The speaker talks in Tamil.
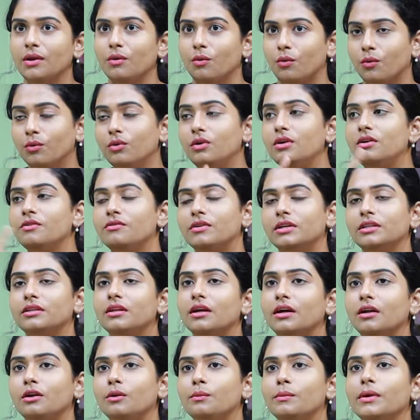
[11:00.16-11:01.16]
மாதிரி ஒன்று
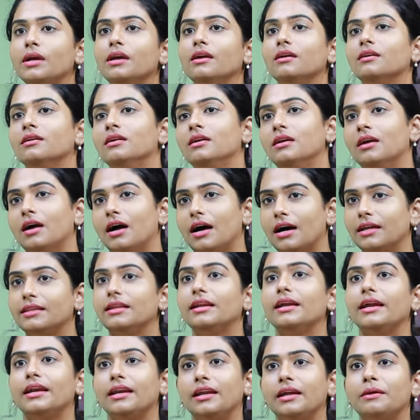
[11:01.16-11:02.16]
வந்தாலுமே
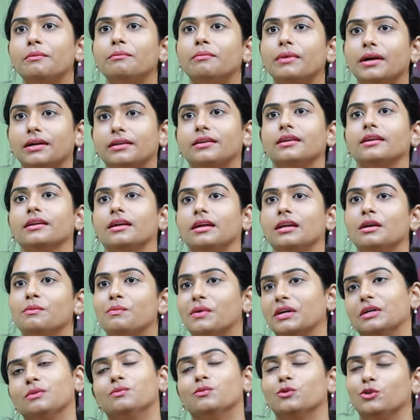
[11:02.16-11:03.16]
அதில் என்ன இம்பேக்ட்
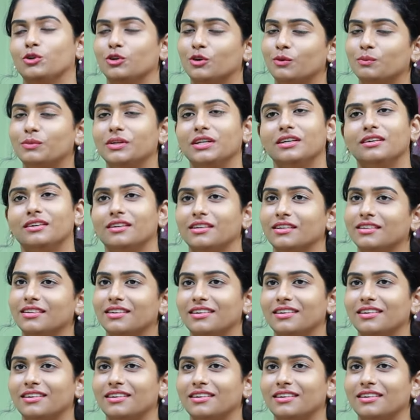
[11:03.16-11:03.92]
என்னால் பண்ண முடியும் அப்படின்றது